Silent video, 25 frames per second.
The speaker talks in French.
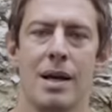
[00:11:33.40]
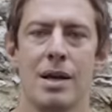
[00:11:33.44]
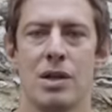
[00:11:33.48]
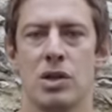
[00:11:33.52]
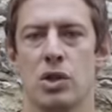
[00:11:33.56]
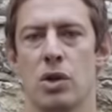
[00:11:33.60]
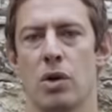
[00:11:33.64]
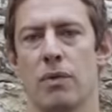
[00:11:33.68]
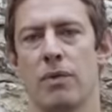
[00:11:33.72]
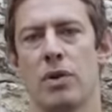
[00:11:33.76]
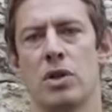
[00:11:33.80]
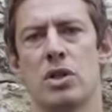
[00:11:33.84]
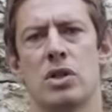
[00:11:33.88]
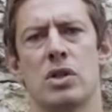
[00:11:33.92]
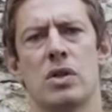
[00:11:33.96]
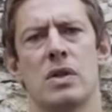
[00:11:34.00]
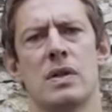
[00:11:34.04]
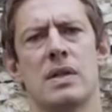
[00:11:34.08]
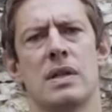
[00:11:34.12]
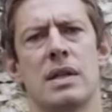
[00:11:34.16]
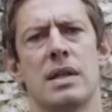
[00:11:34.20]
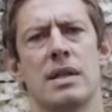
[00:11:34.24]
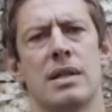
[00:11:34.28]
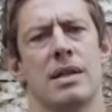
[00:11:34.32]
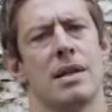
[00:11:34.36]
sur votre
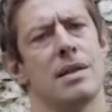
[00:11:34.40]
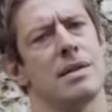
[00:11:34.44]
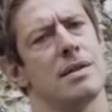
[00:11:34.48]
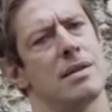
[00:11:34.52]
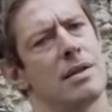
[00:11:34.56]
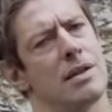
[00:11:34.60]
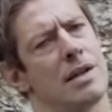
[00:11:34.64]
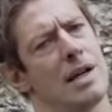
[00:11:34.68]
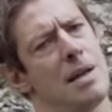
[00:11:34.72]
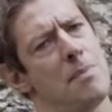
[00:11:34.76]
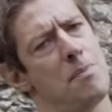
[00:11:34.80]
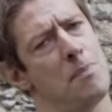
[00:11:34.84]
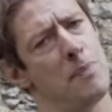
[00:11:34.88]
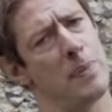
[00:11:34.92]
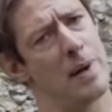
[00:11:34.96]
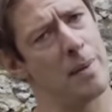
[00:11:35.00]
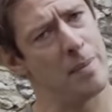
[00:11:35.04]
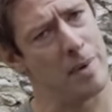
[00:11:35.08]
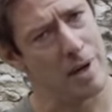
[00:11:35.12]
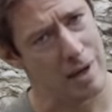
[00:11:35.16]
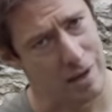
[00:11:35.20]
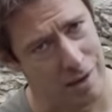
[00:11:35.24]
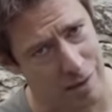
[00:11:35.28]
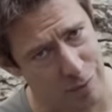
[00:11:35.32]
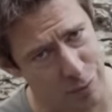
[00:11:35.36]
société. C'est quand même pas
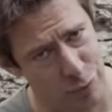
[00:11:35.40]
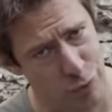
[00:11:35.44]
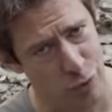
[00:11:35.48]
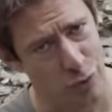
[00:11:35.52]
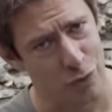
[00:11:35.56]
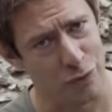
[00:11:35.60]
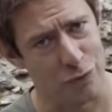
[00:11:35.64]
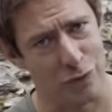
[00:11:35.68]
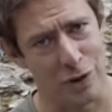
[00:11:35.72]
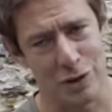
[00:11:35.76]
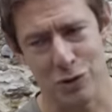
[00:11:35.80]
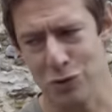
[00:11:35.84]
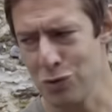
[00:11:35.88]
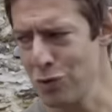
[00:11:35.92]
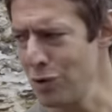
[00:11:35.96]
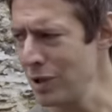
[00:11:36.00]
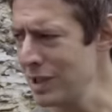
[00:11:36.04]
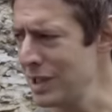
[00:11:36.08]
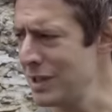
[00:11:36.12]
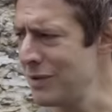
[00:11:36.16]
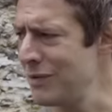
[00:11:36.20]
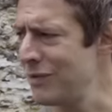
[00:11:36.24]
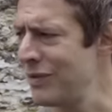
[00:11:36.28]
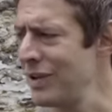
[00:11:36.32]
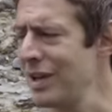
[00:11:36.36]
mal pour une voiture
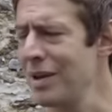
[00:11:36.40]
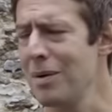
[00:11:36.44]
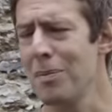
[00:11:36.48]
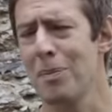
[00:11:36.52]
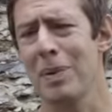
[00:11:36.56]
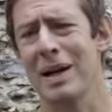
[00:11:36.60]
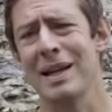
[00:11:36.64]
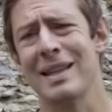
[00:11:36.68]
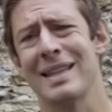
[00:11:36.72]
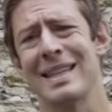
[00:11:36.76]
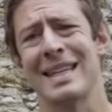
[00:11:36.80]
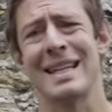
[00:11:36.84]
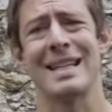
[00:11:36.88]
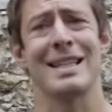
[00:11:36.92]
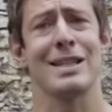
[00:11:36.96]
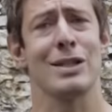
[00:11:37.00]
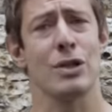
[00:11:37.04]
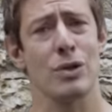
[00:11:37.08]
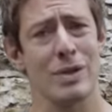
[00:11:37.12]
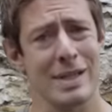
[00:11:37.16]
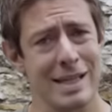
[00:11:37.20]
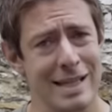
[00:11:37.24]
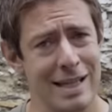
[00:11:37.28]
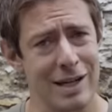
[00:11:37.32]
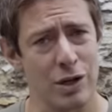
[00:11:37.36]
qui fait près de
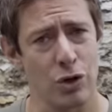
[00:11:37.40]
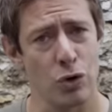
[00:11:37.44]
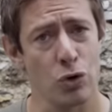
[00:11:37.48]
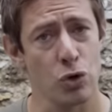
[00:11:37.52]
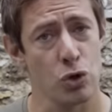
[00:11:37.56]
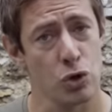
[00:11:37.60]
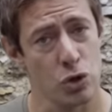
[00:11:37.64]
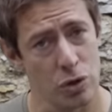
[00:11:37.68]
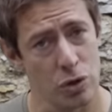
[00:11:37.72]
450